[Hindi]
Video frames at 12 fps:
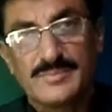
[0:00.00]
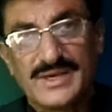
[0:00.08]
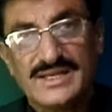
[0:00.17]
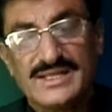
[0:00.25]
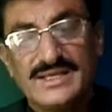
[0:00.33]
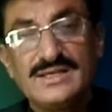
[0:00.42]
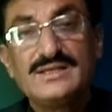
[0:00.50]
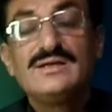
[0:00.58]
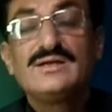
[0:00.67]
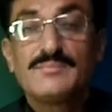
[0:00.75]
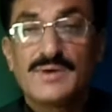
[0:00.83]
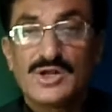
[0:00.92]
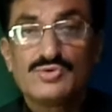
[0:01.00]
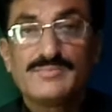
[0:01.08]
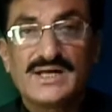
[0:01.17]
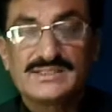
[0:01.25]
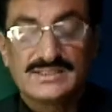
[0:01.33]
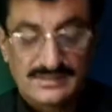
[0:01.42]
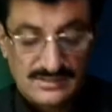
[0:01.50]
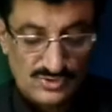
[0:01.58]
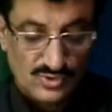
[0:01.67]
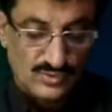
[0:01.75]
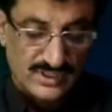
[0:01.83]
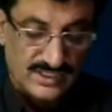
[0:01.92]
पहले मालूम
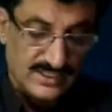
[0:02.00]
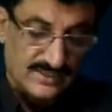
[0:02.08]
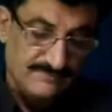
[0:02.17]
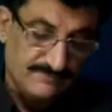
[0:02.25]
ज़रूर रखें